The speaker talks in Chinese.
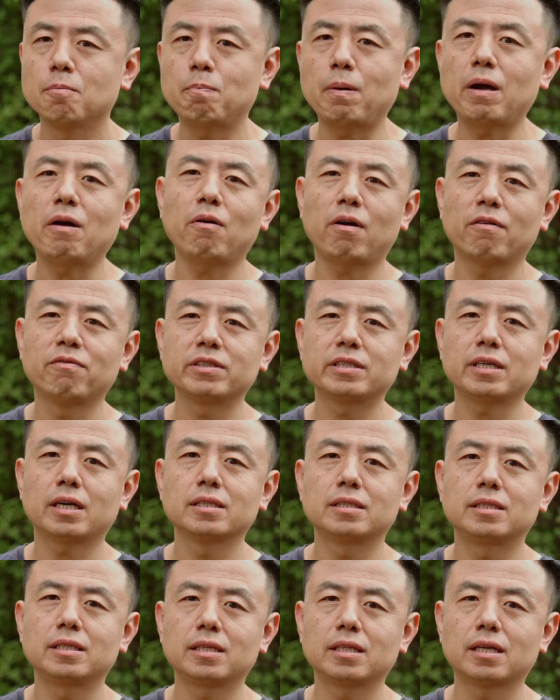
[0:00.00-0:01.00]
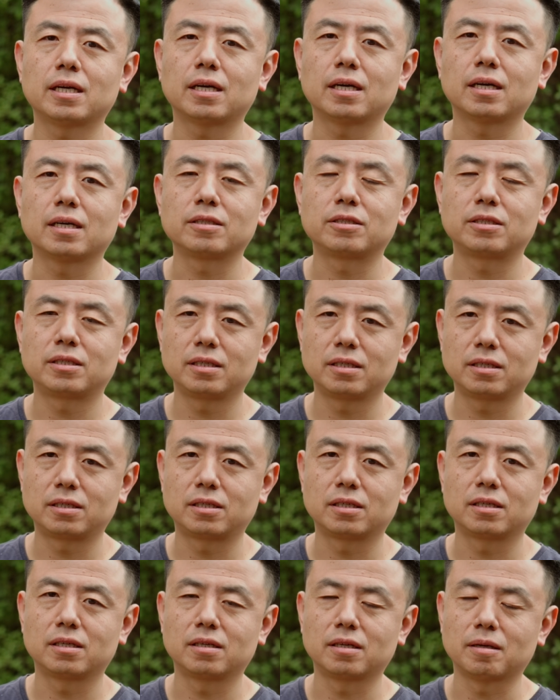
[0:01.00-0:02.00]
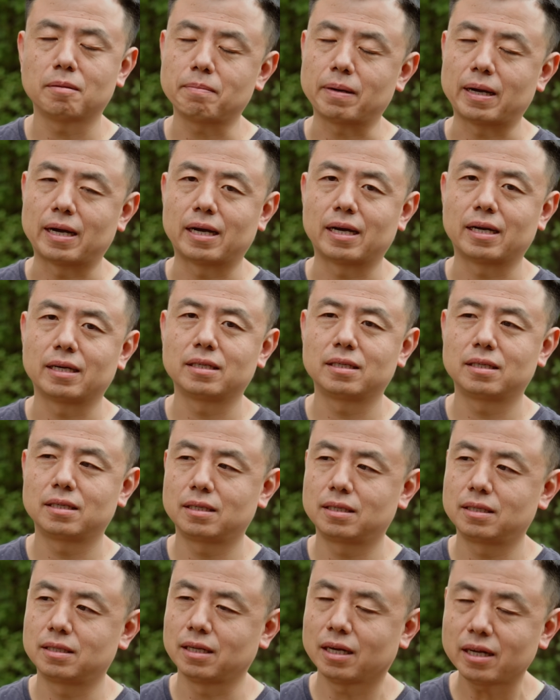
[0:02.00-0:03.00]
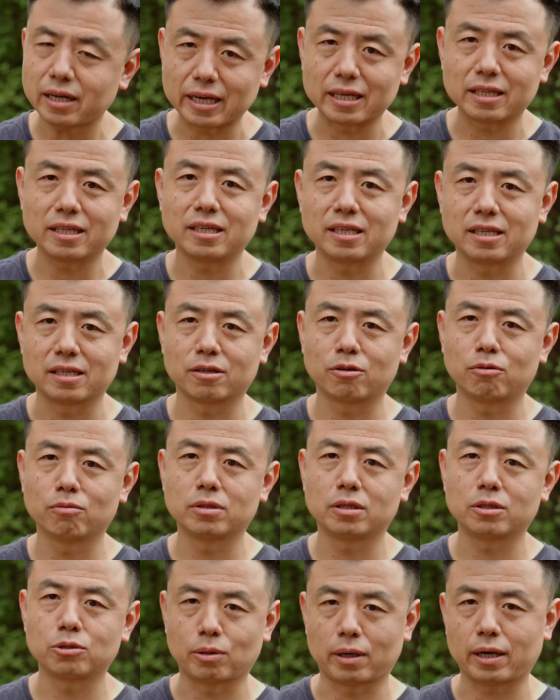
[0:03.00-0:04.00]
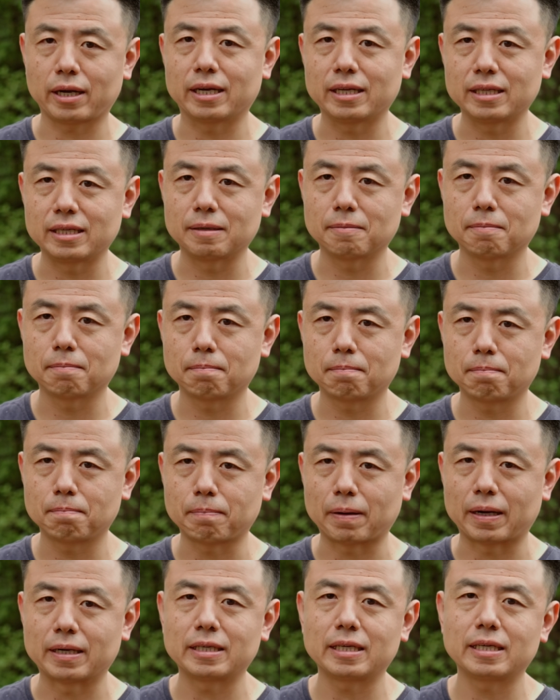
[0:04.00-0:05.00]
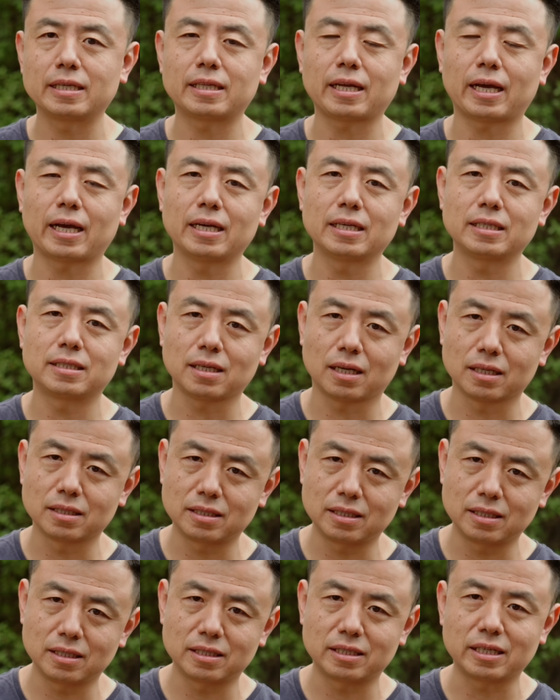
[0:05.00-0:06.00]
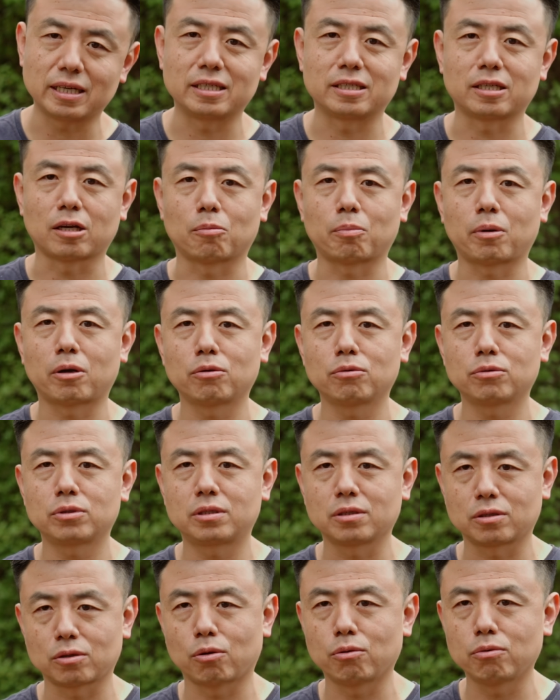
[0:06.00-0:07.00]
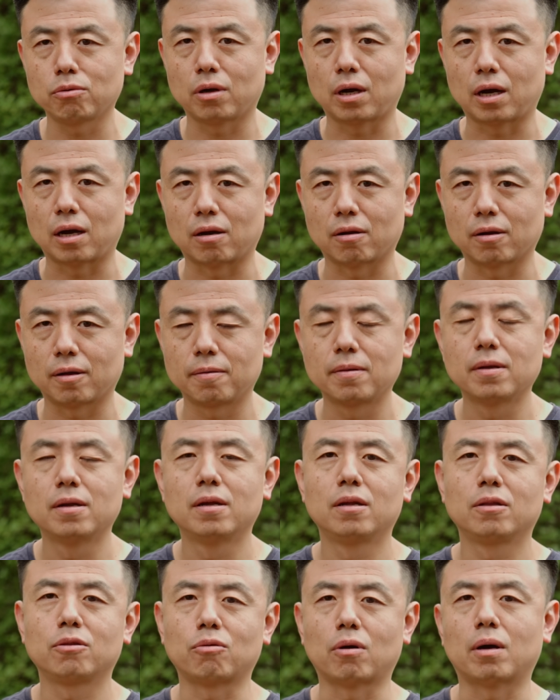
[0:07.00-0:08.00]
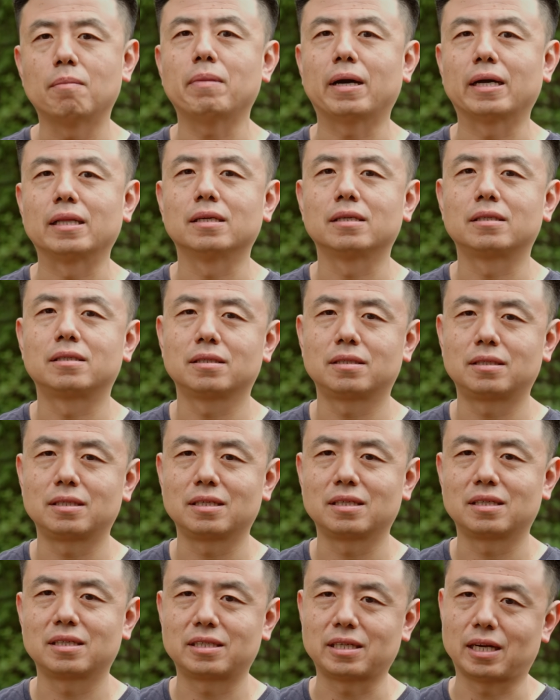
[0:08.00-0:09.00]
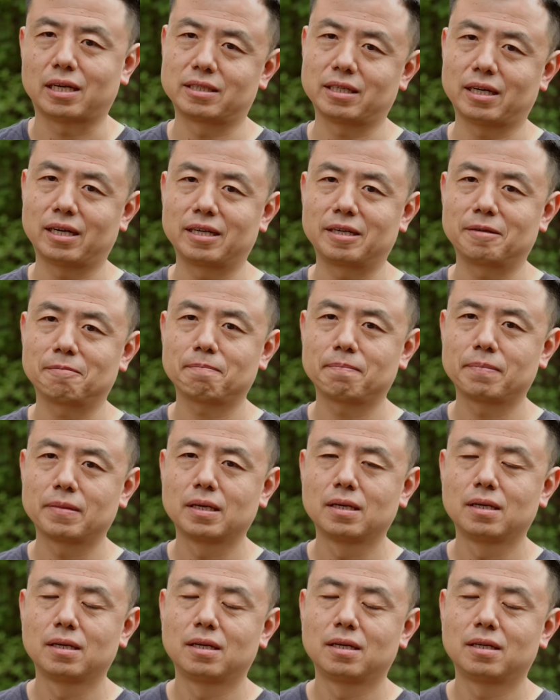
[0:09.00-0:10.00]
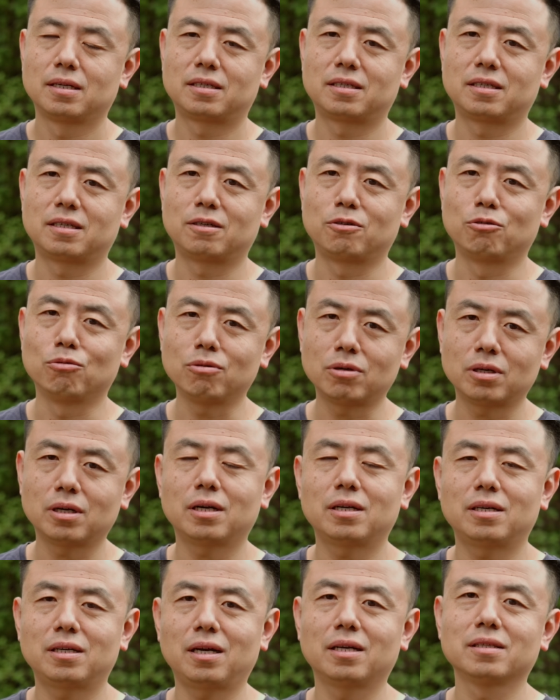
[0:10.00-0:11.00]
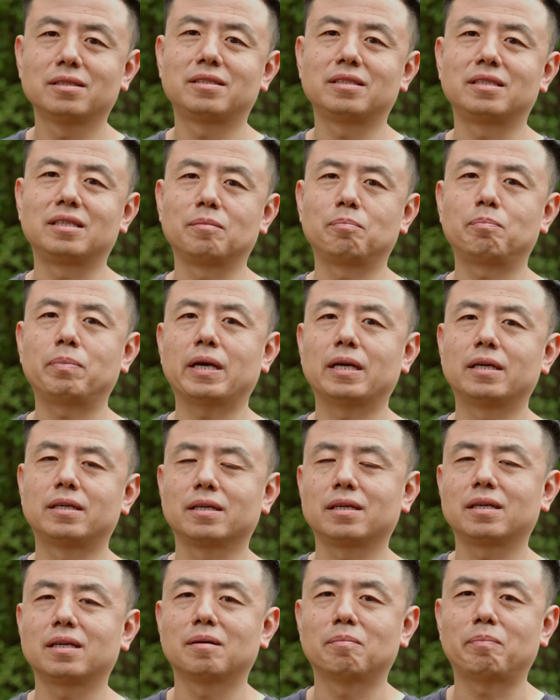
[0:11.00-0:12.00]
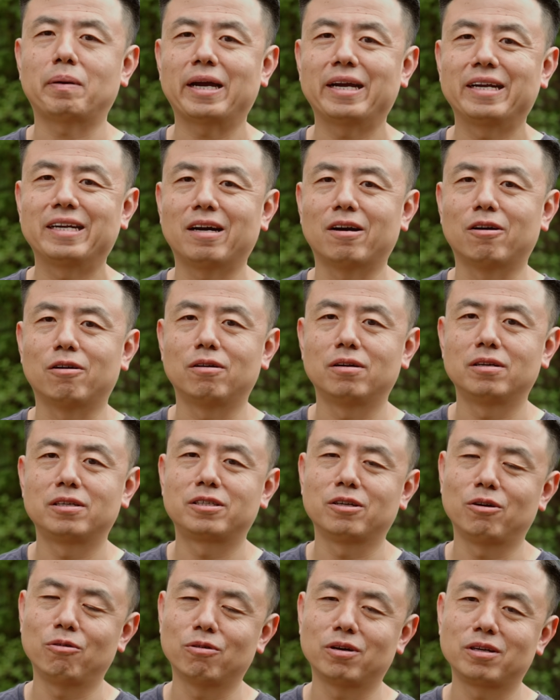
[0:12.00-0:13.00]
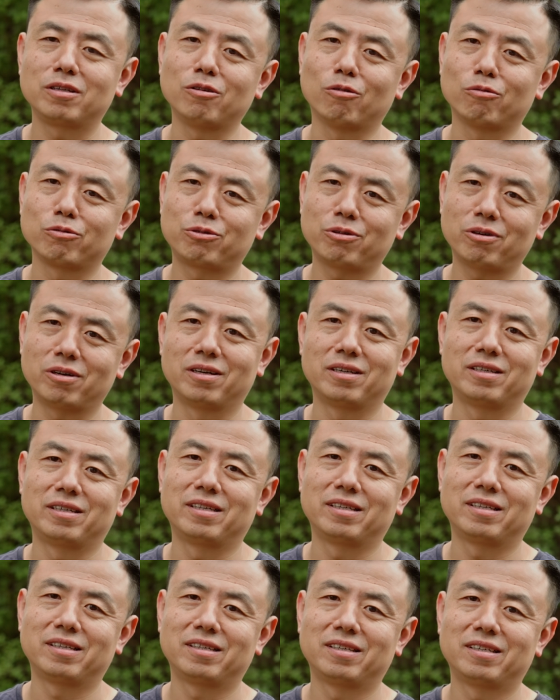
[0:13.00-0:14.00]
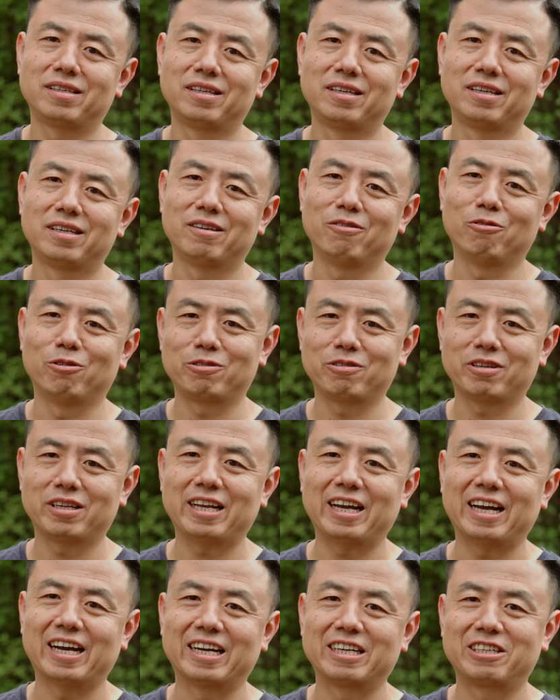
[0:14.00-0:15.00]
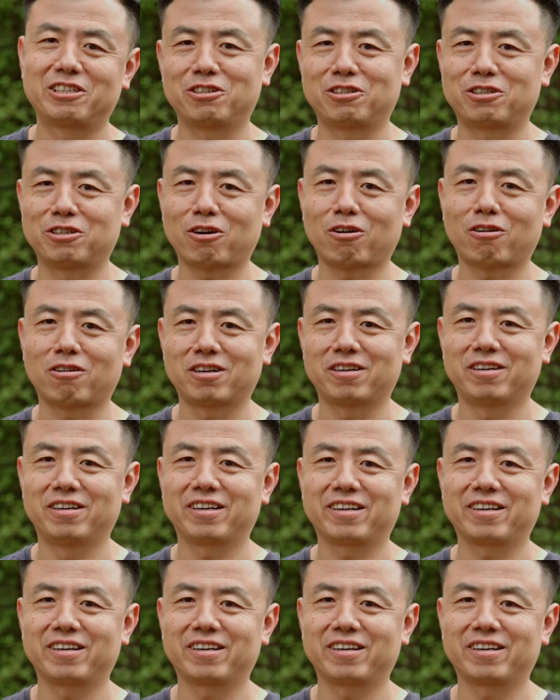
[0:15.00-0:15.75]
半画幅相机呢，其实能给你的功能全给你，把这一台相机这一小包镜头用好了。短板呢是自己的想象力，是如何让自己变成一个拍照生活有趣儿的人。我觉得啊，是时候